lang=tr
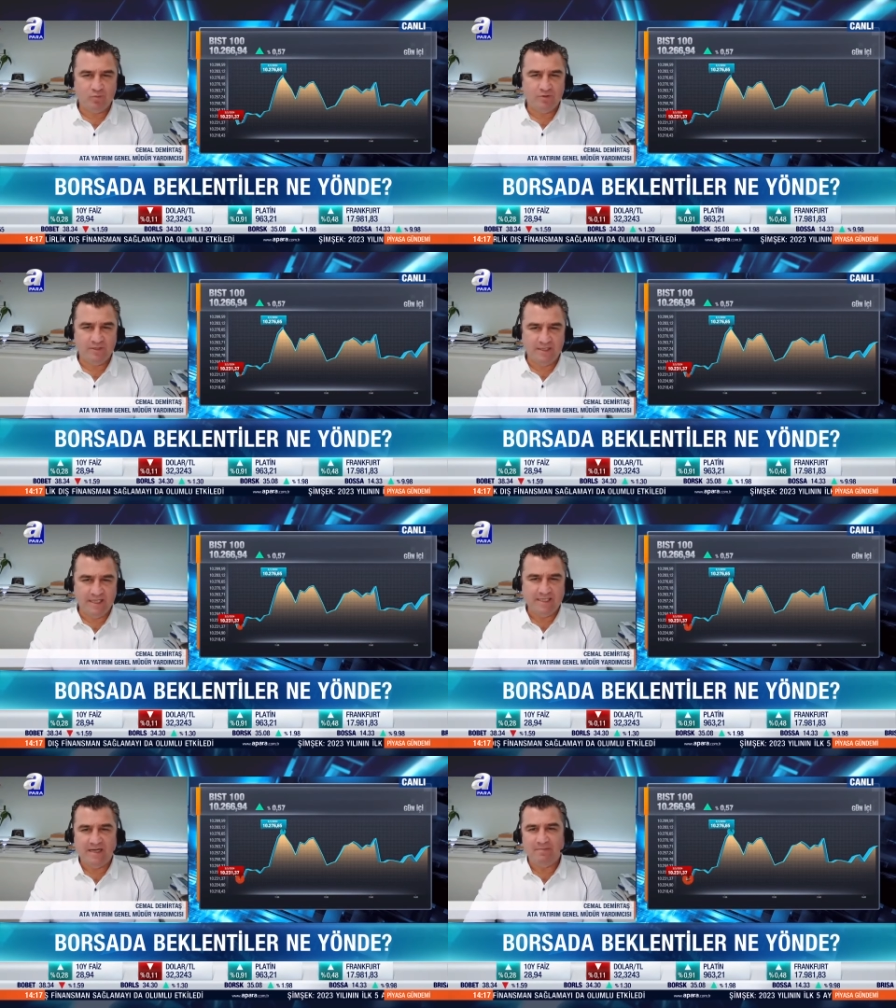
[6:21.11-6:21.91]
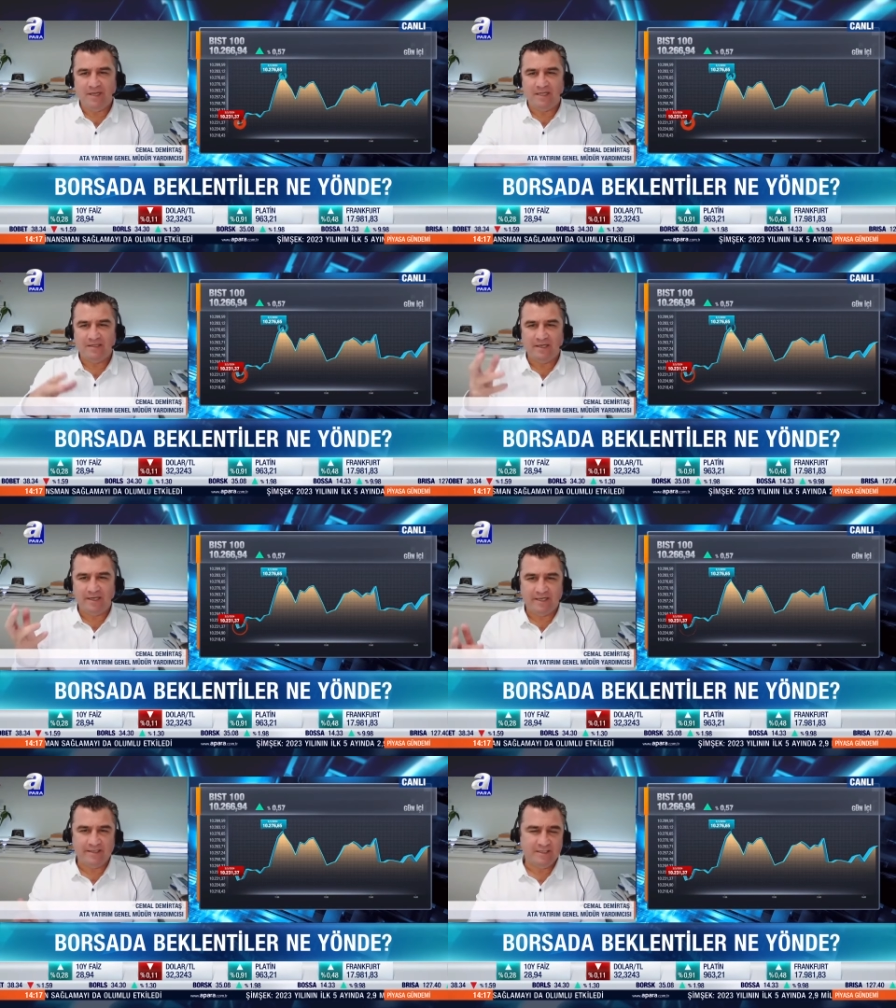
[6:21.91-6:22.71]
Bu neden bir anda
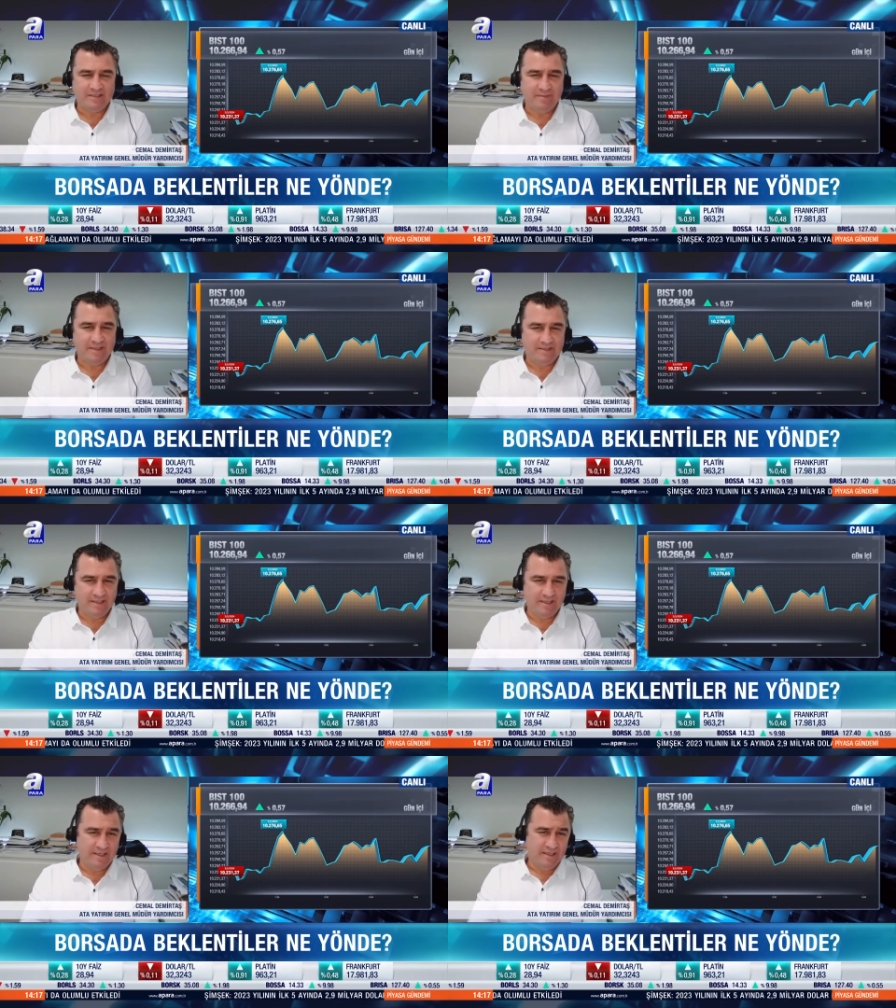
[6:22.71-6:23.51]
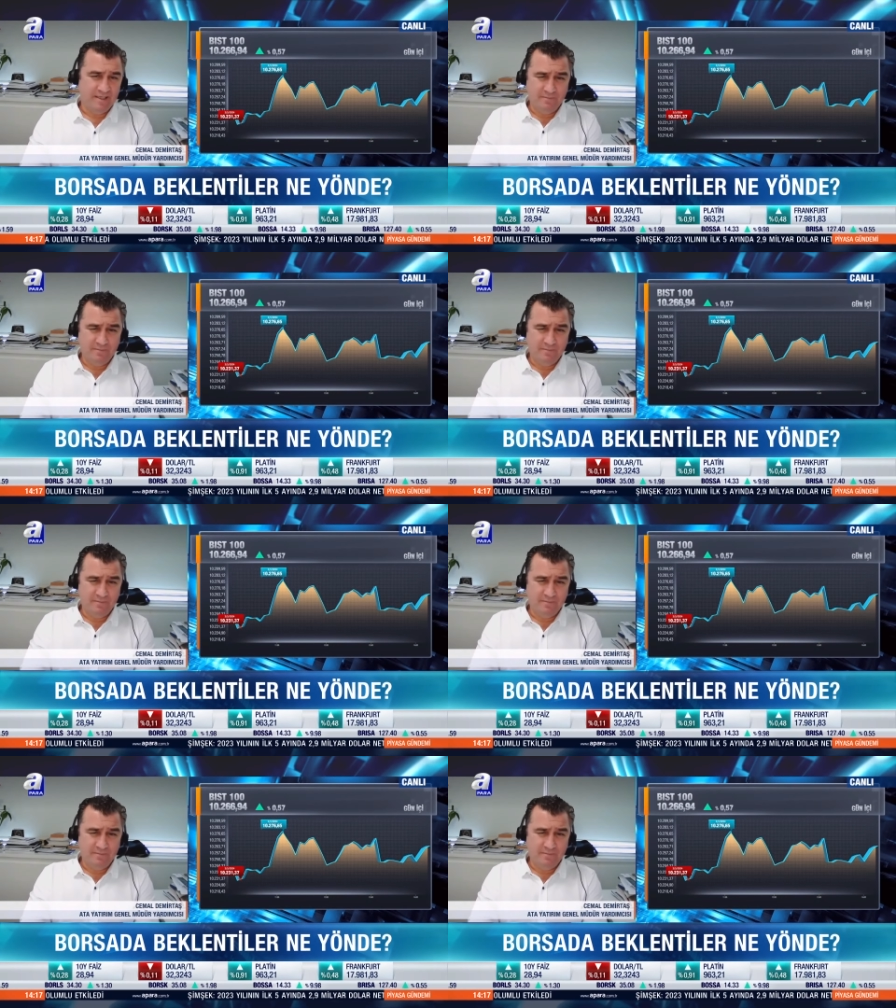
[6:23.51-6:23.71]
hareket etmesini